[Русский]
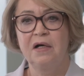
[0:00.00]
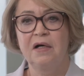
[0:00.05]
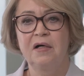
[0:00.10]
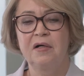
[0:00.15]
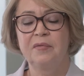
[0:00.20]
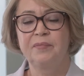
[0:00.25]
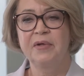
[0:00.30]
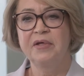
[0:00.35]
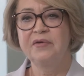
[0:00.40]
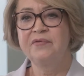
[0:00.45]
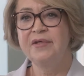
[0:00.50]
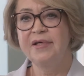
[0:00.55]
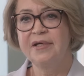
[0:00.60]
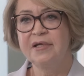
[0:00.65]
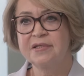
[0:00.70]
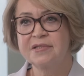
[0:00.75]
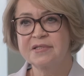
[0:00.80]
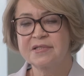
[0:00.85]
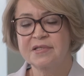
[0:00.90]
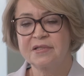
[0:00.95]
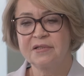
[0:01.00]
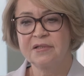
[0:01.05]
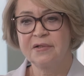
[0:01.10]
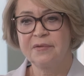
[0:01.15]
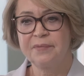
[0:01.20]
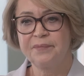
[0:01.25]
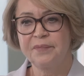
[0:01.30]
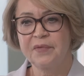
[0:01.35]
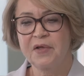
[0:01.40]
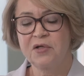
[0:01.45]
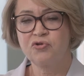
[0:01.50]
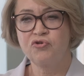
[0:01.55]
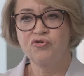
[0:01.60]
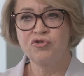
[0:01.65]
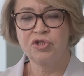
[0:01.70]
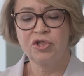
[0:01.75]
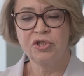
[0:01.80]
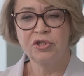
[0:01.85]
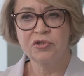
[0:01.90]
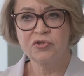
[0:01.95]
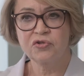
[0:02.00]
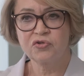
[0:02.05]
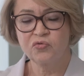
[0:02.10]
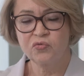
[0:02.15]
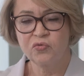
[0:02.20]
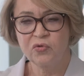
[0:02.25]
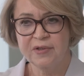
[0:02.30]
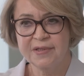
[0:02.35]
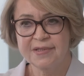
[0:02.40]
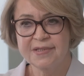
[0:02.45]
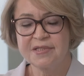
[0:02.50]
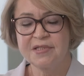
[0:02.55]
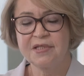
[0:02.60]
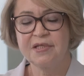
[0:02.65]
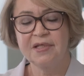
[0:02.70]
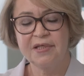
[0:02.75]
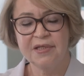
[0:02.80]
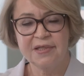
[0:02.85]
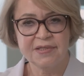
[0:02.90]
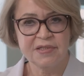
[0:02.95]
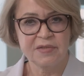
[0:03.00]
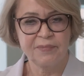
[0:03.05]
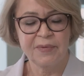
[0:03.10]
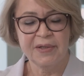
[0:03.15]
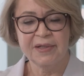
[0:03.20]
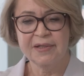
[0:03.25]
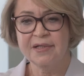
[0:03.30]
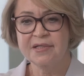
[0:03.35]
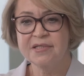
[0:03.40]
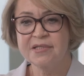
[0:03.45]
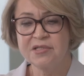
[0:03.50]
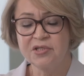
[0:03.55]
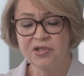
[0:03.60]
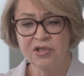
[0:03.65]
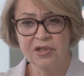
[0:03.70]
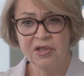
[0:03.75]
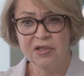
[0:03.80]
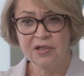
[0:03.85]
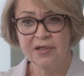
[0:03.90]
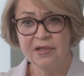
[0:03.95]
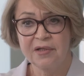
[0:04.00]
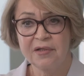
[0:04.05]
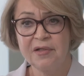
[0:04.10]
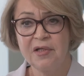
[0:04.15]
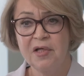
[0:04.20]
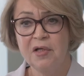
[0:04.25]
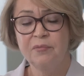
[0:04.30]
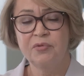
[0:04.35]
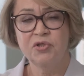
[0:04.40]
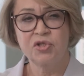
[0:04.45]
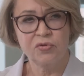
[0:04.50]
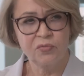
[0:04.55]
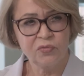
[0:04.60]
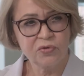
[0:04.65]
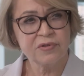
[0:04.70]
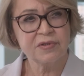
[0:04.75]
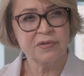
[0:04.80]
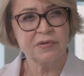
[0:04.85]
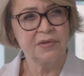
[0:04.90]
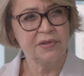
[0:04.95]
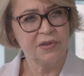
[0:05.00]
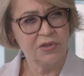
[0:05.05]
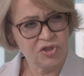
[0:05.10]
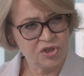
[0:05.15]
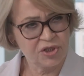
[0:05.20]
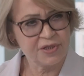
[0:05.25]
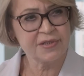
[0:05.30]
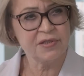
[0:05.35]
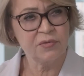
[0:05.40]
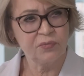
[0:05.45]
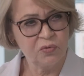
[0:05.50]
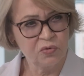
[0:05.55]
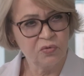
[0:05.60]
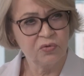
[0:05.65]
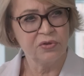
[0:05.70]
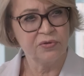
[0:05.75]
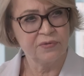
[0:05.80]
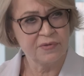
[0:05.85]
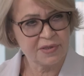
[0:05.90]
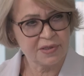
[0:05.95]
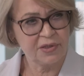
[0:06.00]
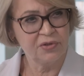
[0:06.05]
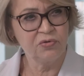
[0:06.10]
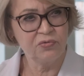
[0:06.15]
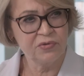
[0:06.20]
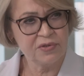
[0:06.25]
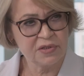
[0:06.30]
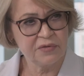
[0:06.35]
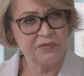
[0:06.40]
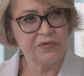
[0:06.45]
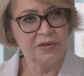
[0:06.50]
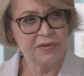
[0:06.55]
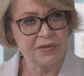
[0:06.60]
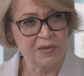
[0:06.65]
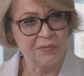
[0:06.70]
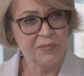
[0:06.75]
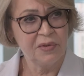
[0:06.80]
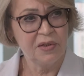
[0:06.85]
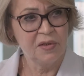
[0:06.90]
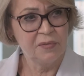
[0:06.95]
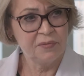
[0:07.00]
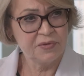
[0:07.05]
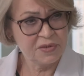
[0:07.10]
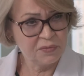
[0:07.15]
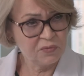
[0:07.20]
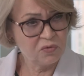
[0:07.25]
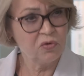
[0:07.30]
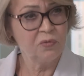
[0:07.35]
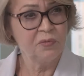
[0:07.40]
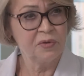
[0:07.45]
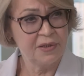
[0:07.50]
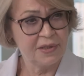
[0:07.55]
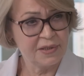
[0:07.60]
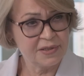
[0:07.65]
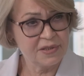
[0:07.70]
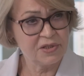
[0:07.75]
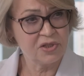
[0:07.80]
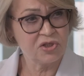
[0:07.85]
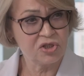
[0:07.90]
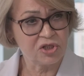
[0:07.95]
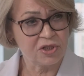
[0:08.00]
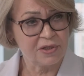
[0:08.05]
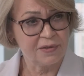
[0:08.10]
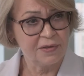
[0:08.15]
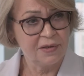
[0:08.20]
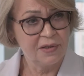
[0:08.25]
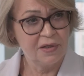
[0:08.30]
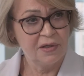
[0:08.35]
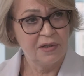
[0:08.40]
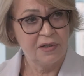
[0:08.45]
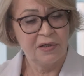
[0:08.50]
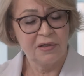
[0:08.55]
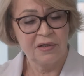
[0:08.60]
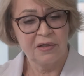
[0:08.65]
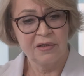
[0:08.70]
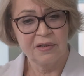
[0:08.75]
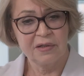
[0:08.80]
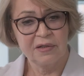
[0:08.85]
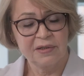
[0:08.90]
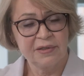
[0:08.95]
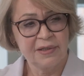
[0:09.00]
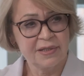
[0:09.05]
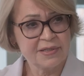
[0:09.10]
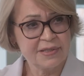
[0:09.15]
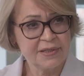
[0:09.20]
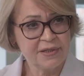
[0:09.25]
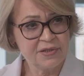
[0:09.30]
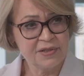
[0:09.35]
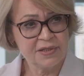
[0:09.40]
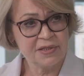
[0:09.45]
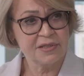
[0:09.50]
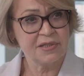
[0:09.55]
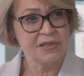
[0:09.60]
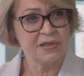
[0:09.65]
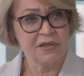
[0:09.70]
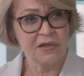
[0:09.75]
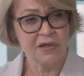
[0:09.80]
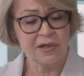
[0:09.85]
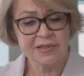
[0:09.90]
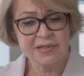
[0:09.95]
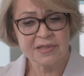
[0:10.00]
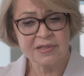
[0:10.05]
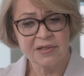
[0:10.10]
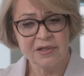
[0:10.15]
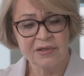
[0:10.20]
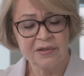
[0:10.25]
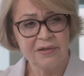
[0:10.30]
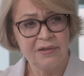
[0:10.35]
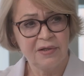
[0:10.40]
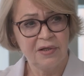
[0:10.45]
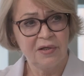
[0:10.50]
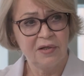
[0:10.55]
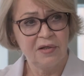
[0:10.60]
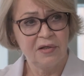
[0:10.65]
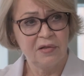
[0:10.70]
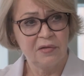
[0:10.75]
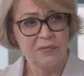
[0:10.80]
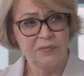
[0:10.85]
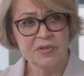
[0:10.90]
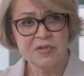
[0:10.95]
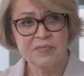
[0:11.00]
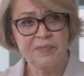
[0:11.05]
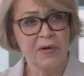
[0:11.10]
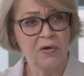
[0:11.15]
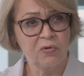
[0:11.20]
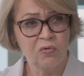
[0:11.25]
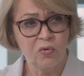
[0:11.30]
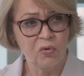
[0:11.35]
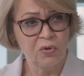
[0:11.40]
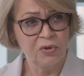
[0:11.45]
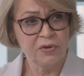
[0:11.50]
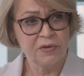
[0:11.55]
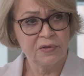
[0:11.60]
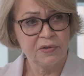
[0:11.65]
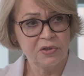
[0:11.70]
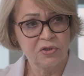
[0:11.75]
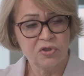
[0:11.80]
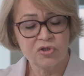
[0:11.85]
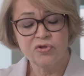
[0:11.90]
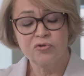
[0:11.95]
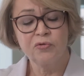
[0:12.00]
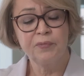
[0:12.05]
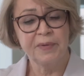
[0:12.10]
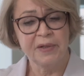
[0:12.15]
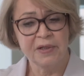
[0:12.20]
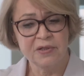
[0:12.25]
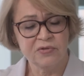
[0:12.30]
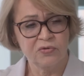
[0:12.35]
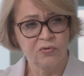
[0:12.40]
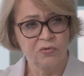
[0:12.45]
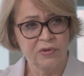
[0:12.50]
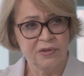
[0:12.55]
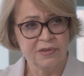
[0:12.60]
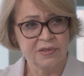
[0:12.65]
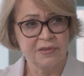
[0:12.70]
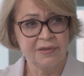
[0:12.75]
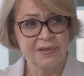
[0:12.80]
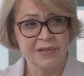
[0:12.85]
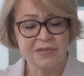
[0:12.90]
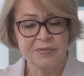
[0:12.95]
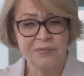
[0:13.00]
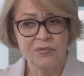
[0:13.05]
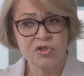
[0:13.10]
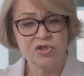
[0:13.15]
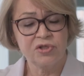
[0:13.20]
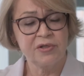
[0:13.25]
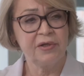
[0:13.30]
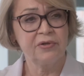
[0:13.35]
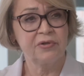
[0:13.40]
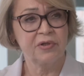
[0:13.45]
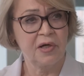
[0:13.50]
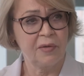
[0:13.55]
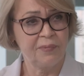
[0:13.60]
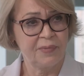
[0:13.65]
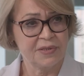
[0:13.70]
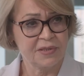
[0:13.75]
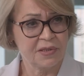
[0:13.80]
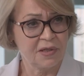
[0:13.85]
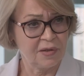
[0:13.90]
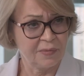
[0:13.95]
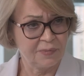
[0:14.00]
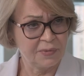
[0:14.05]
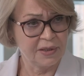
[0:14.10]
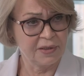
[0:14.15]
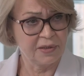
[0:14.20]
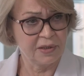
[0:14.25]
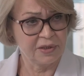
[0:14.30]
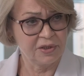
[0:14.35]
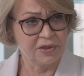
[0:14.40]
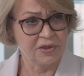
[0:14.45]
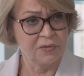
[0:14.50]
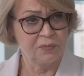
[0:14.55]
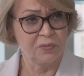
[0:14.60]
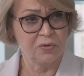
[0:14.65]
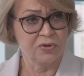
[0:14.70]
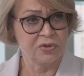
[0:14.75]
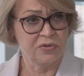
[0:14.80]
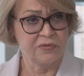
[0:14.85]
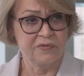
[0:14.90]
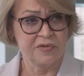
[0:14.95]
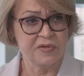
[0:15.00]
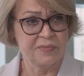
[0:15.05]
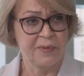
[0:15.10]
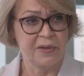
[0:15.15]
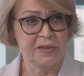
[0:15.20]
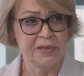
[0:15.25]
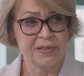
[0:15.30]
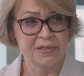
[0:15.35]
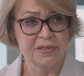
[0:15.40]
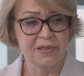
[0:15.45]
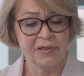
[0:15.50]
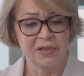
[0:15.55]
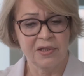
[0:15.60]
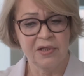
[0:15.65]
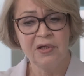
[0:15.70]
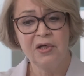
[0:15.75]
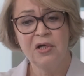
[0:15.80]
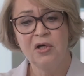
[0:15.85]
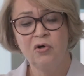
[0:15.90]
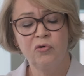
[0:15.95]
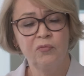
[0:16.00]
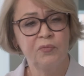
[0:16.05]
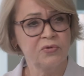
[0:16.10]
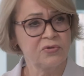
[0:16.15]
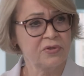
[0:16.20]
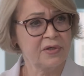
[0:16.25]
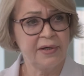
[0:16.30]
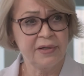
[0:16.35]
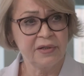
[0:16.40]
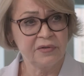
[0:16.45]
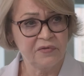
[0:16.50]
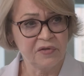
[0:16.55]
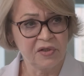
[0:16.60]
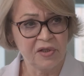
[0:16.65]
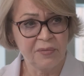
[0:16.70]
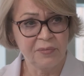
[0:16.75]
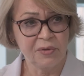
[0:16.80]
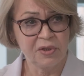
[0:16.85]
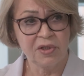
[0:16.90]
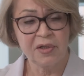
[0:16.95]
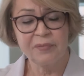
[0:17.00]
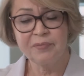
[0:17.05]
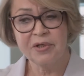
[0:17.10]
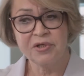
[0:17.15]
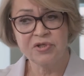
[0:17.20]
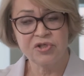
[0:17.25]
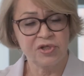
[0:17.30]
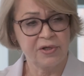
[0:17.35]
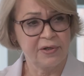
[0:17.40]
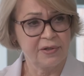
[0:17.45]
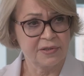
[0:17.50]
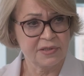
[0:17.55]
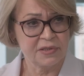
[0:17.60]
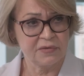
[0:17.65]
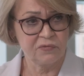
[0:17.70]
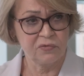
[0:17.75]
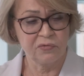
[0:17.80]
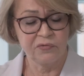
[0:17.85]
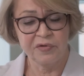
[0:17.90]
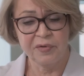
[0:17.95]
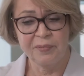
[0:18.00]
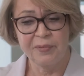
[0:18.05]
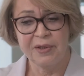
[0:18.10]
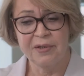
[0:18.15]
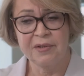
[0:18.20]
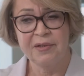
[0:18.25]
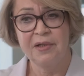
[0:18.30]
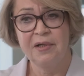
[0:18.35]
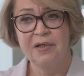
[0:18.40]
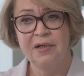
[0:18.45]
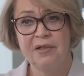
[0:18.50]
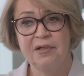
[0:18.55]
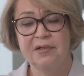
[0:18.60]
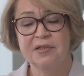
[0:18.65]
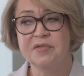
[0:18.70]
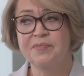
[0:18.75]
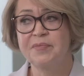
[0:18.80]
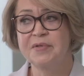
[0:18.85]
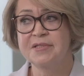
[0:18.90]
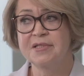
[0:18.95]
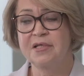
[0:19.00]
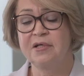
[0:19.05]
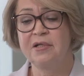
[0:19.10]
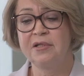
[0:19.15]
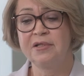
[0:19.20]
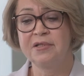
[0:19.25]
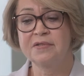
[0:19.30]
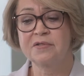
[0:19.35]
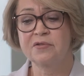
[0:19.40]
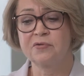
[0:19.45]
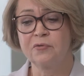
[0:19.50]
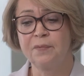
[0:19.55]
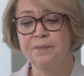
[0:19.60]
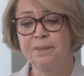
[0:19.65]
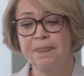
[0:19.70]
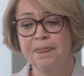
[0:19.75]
А, появляется ощущение сухости, рези, покраснения. Почему и часто путают с конъюнктивитом? Симптомы-то те же. А, глаз слезится красный, беспокоит, что происходит с глазом, начинает капать капли какие-то противовоспалительные, упускает время, не обращается вовремя к специалисту.